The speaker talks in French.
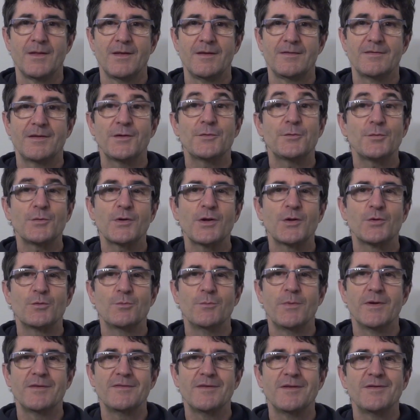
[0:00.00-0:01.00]
c'est un truc qui est tout
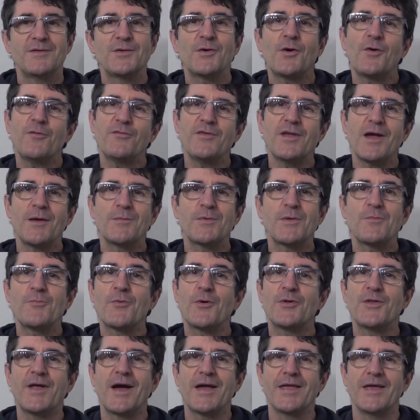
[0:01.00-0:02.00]
bête, c'est revenir un petit peu
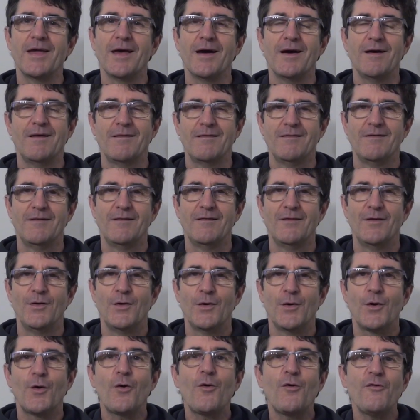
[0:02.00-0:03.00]
en arrière,
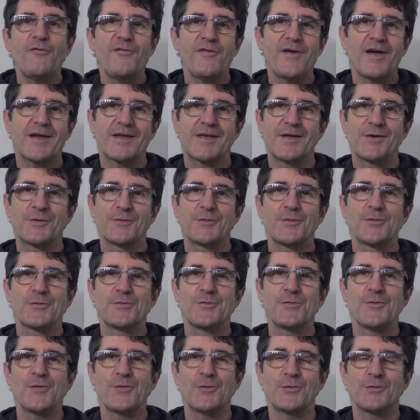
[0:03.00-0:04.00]
refaire quelques
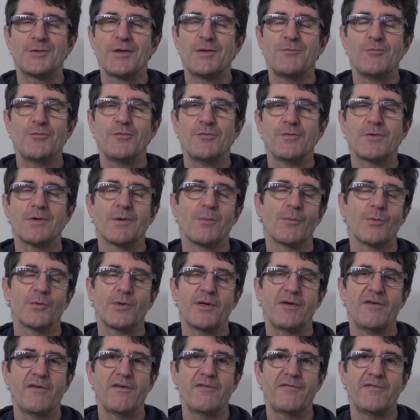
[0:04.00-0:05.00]
cours au début comme on
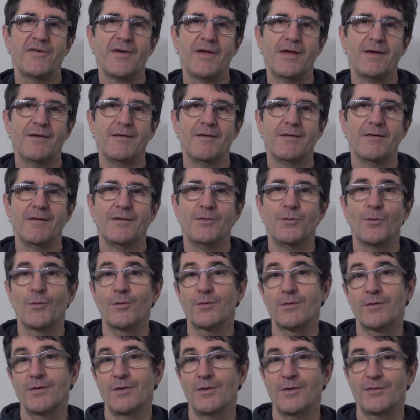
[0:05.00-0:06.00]
avait fait euh,
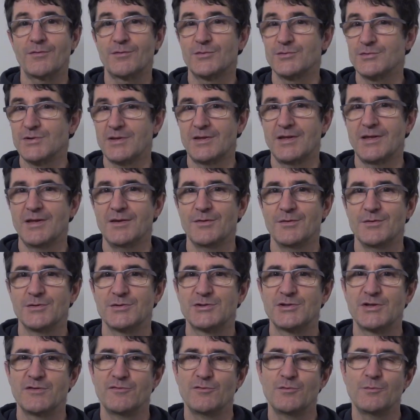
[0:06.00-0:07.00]
donc lorsque j'étais euh,
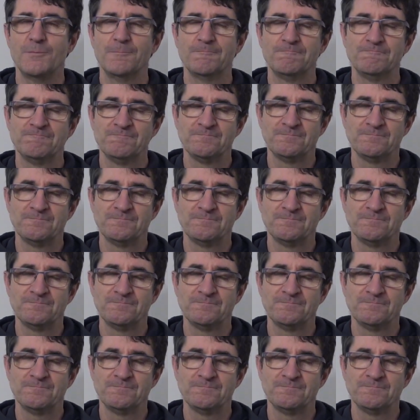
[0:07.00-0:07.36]
chez vous,